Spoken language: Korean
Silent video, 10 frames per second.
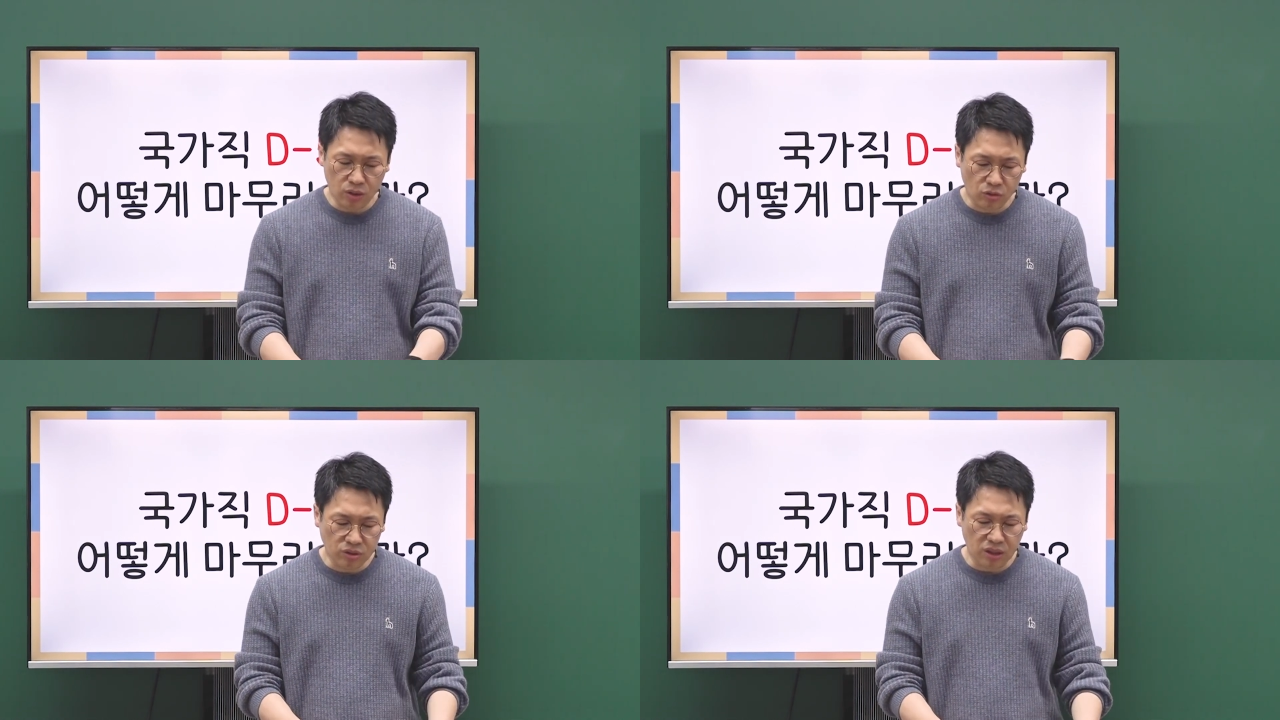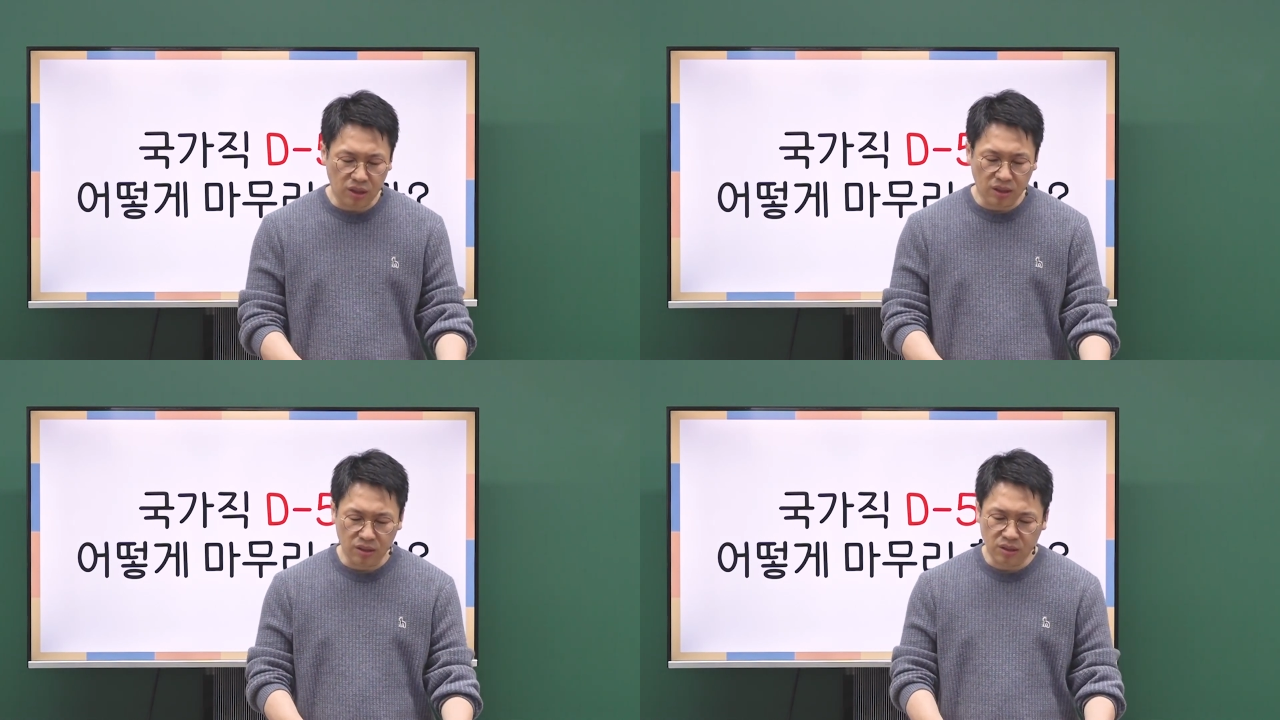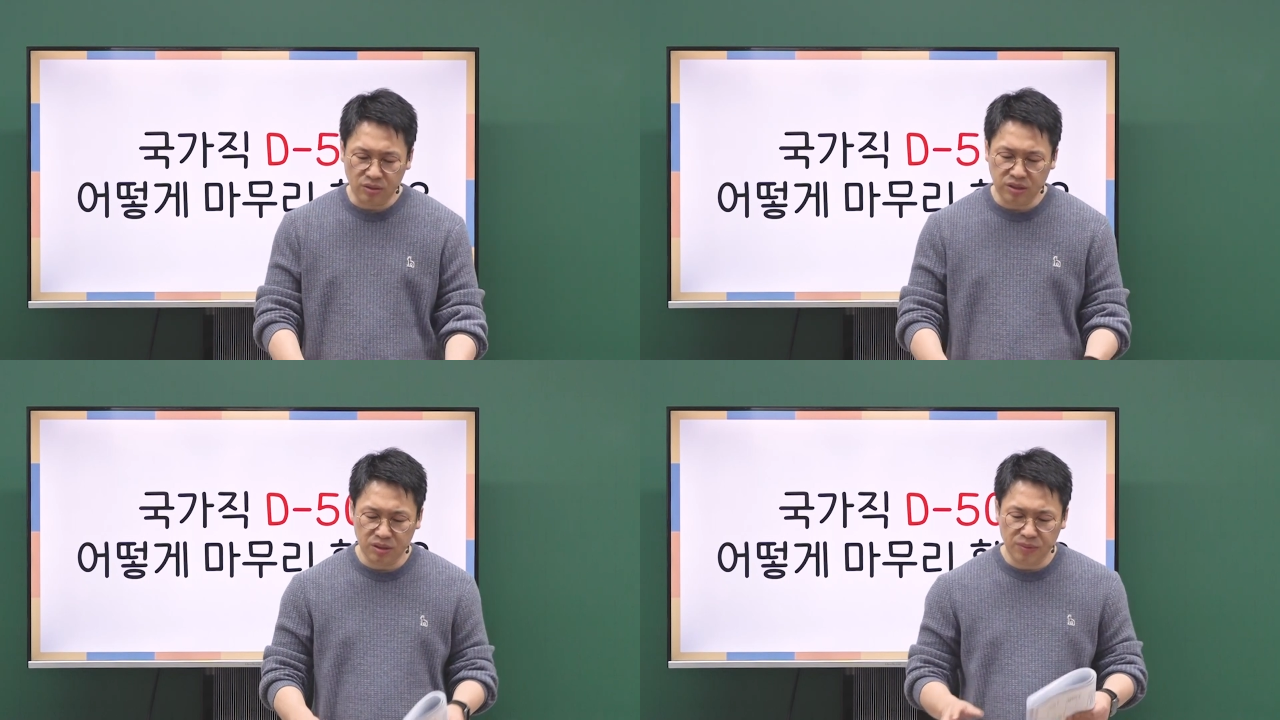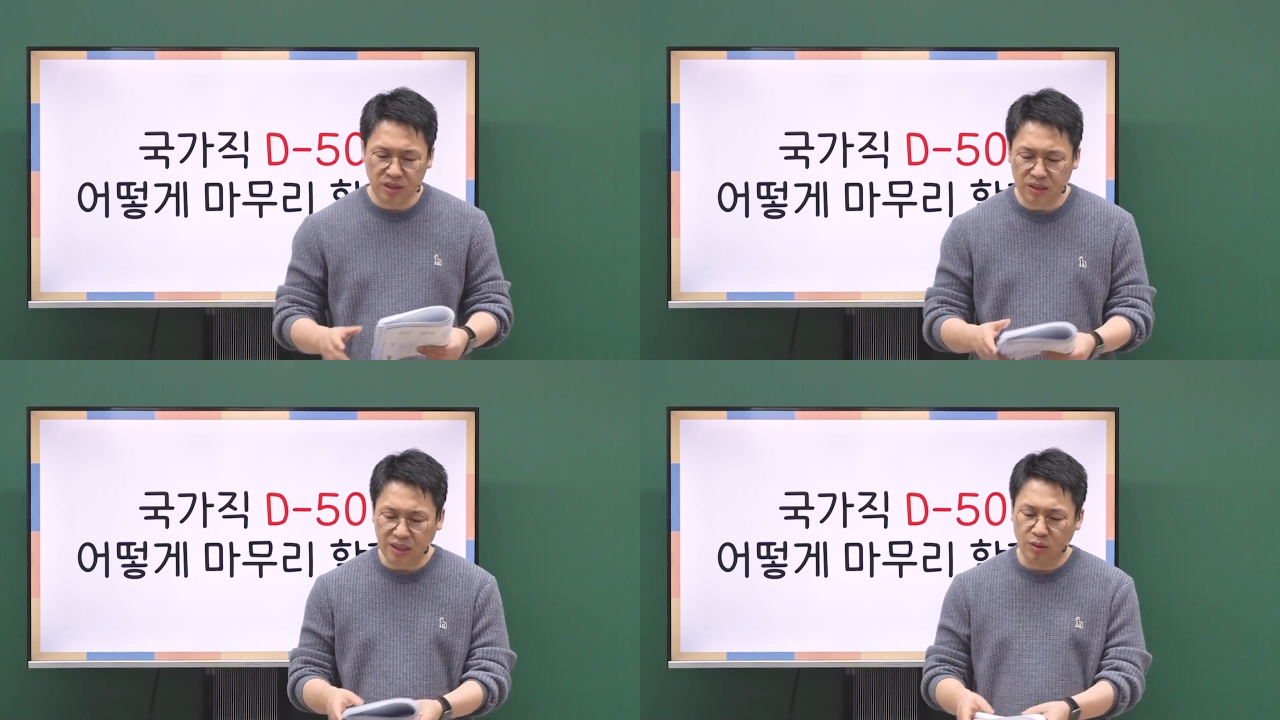더군다나 이것을 지금
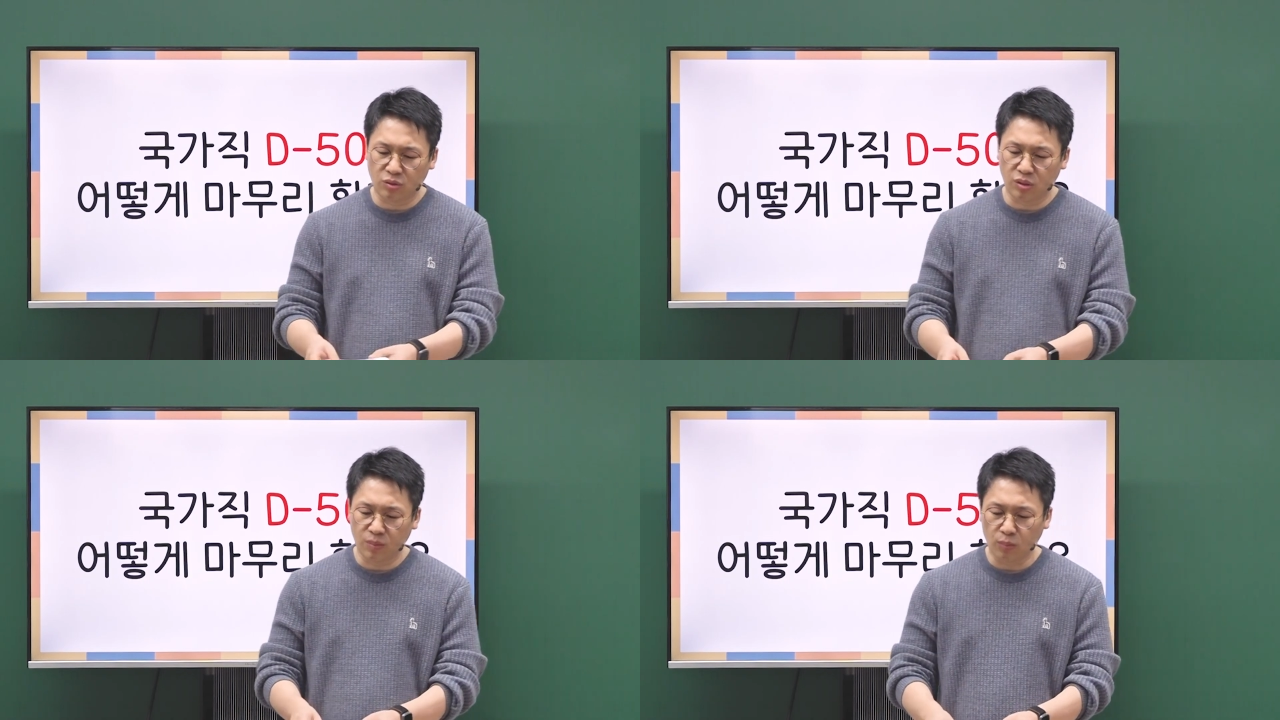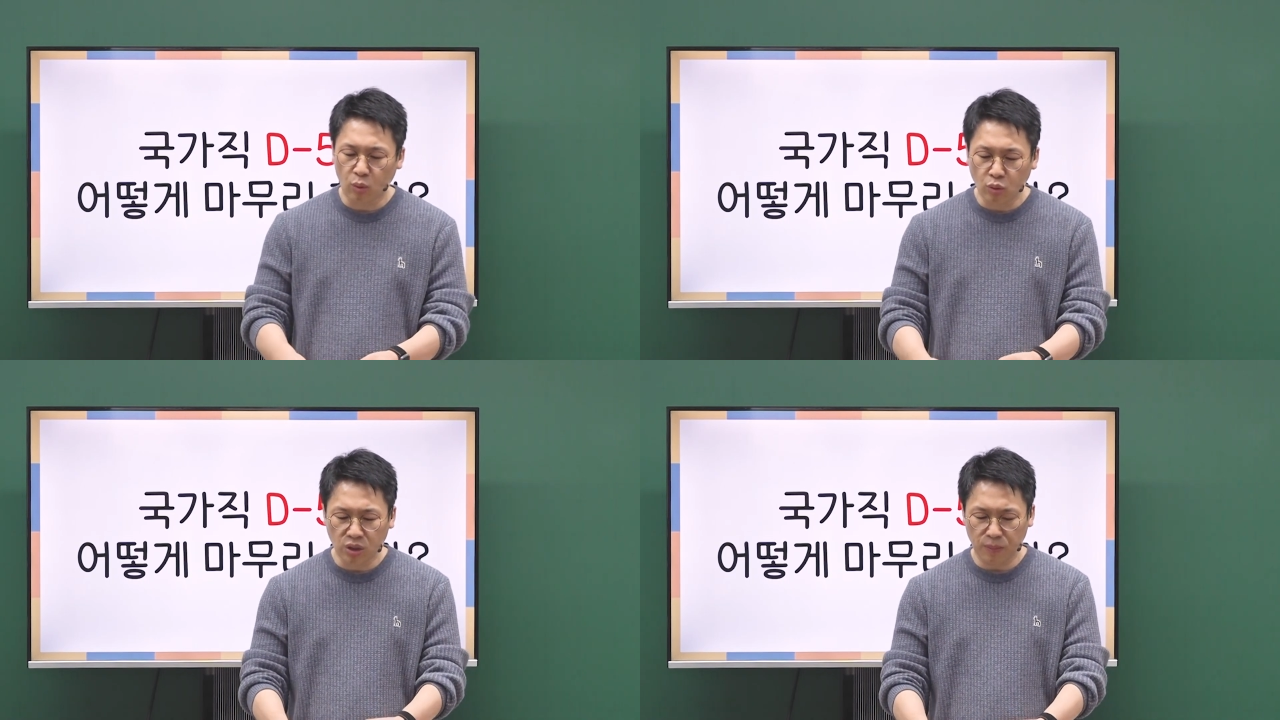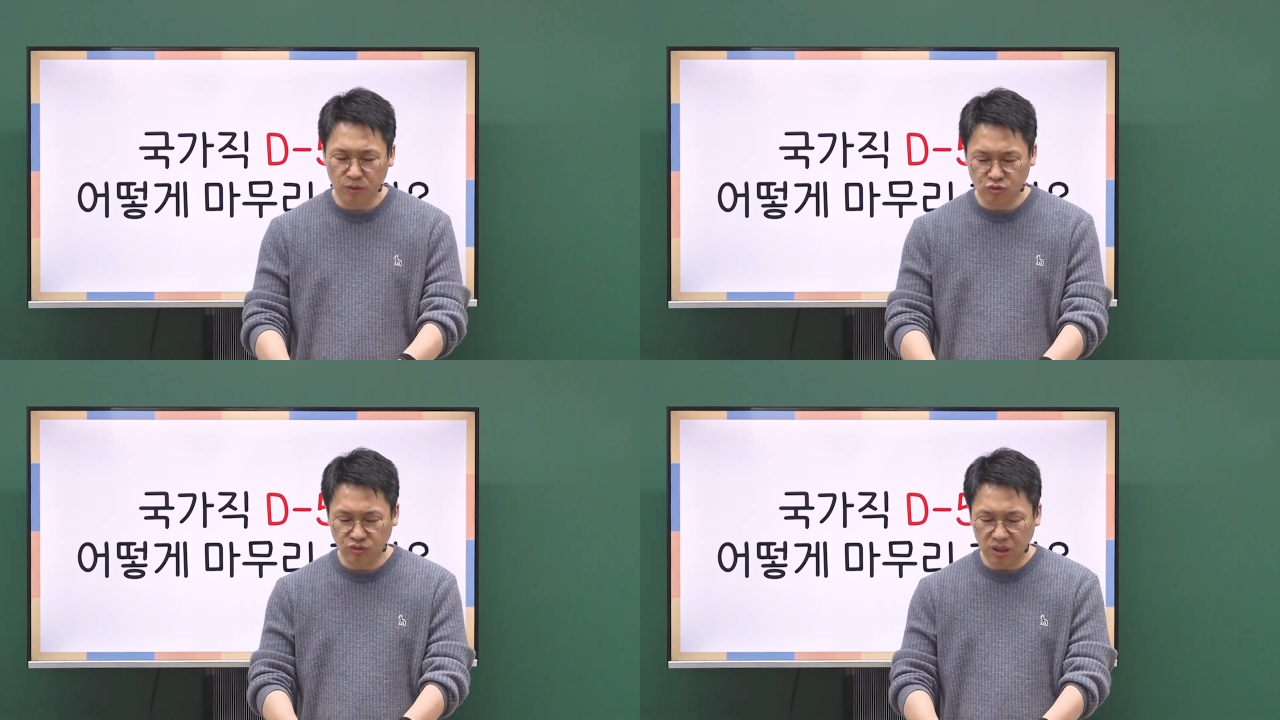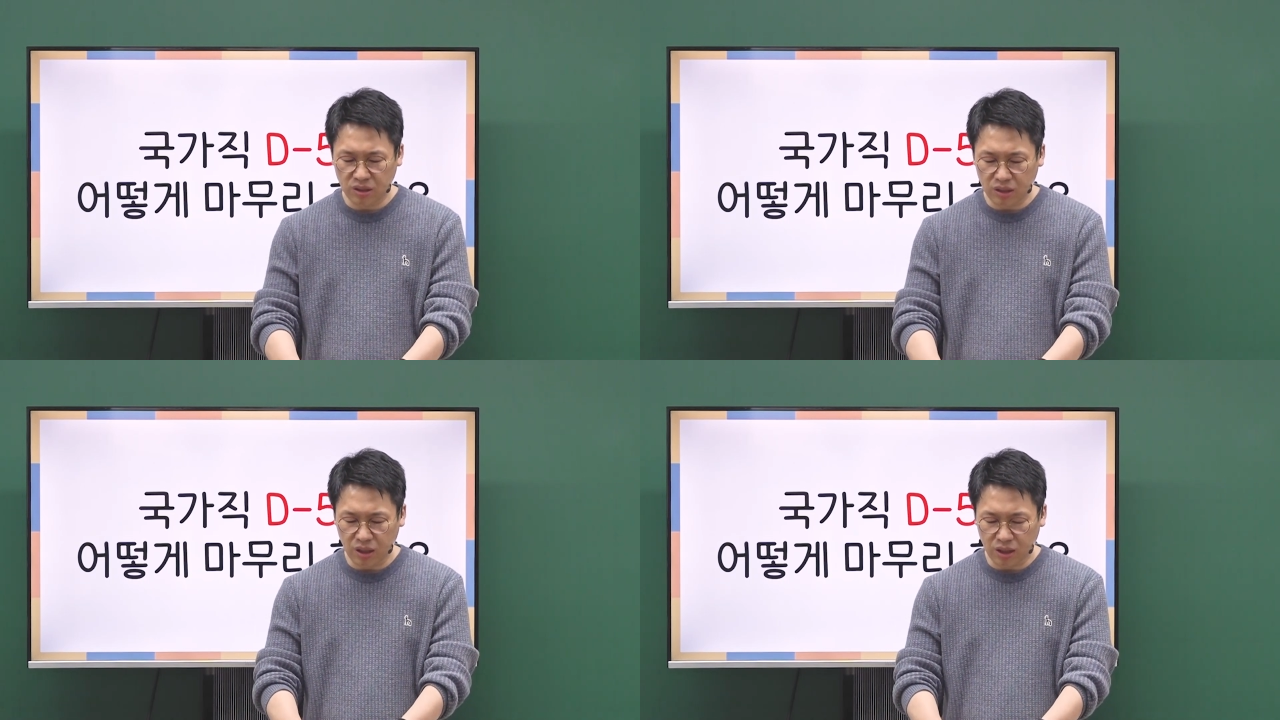이렇게 자료를 모으는 게 매우
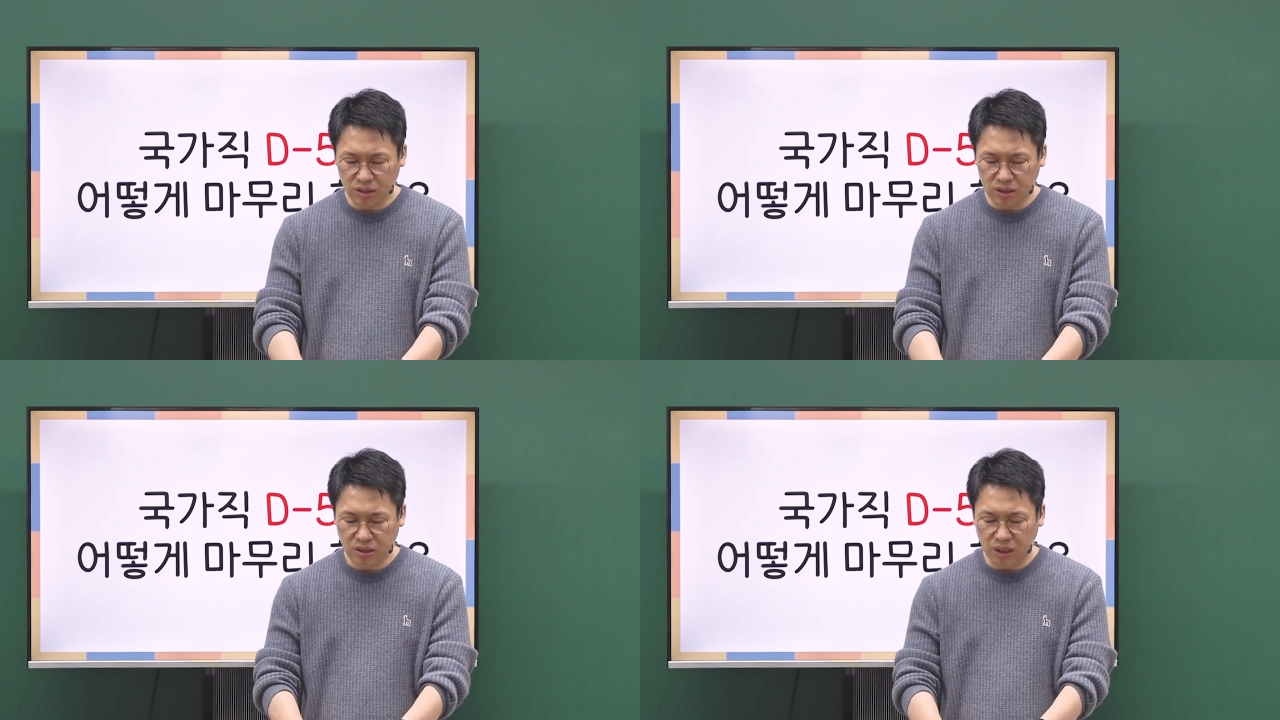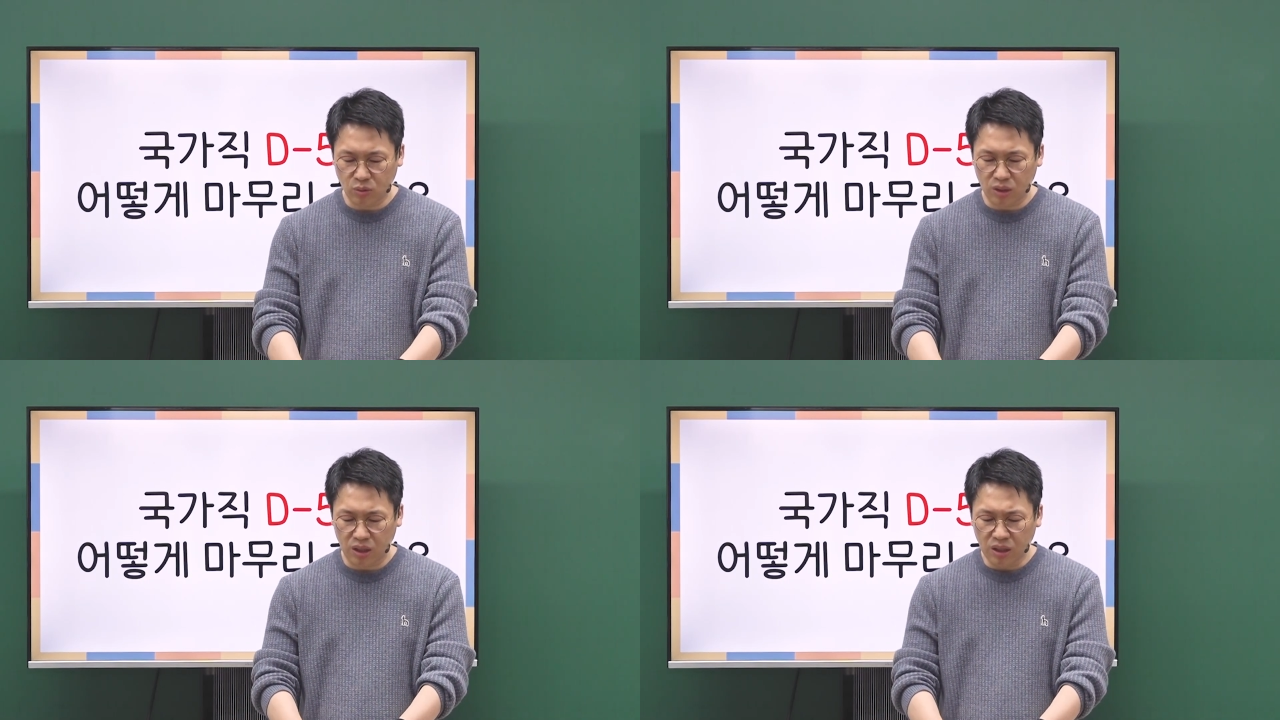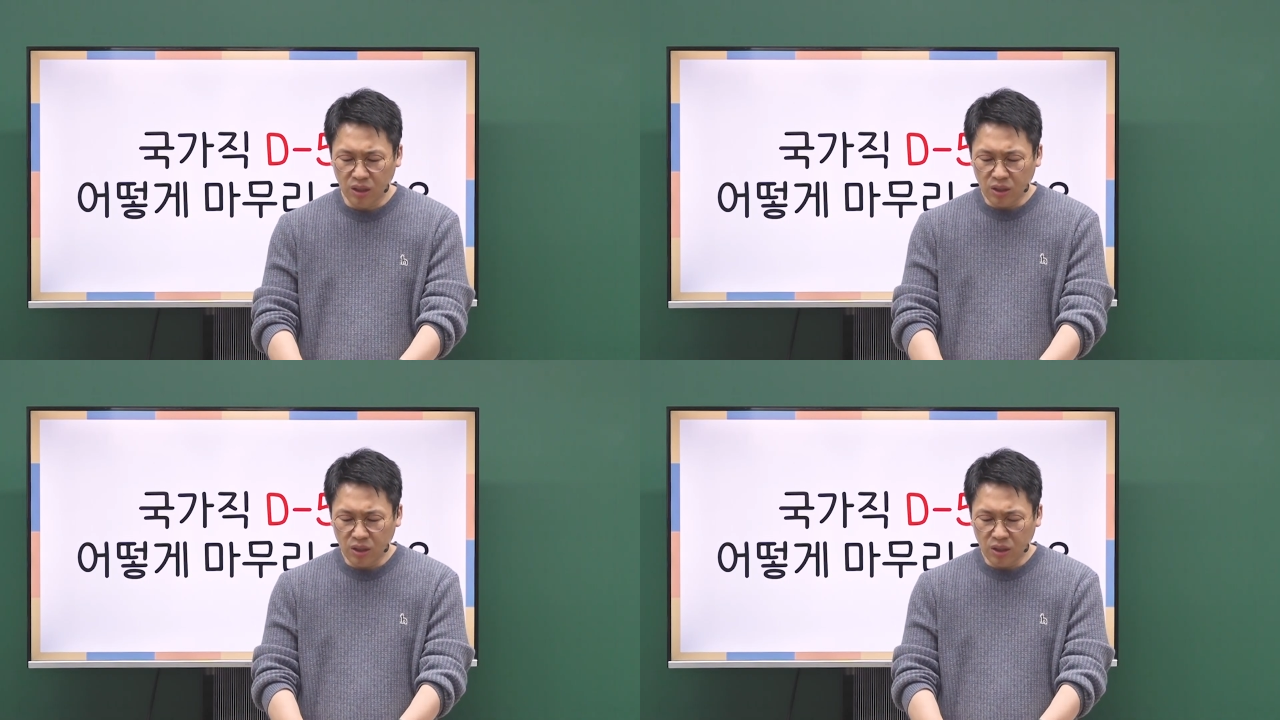중요한데 이 자료가